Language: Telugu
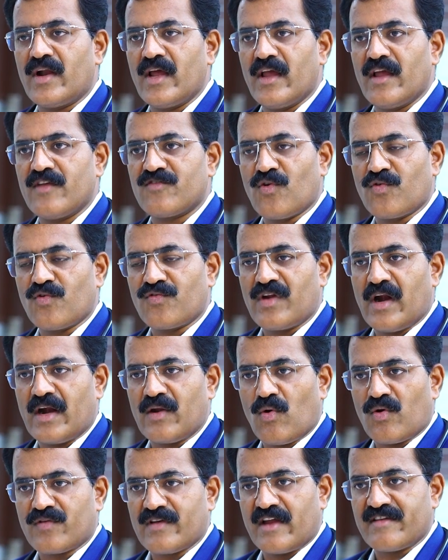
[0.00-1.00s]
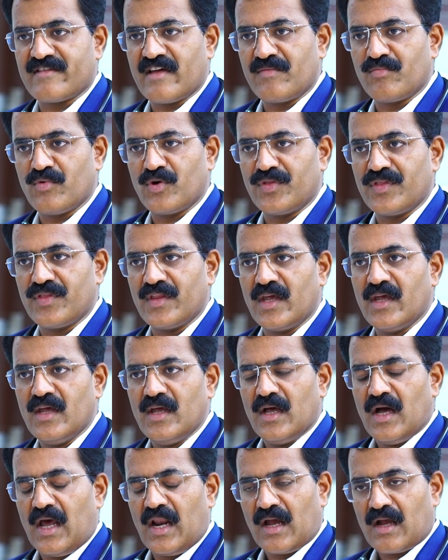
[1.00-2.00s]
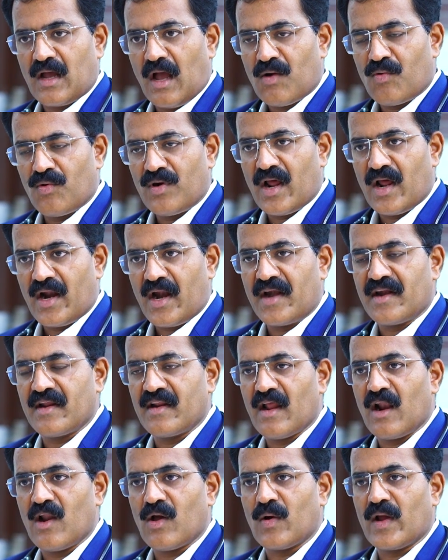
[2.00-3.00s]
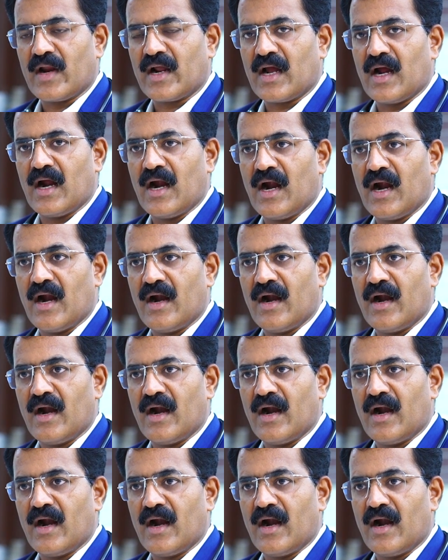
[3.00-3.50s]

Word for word: ఉంటే సంవత్సరానికి ఒకసారి సరిపోతుంది అలా కాకుండా రెటీనాలో గనక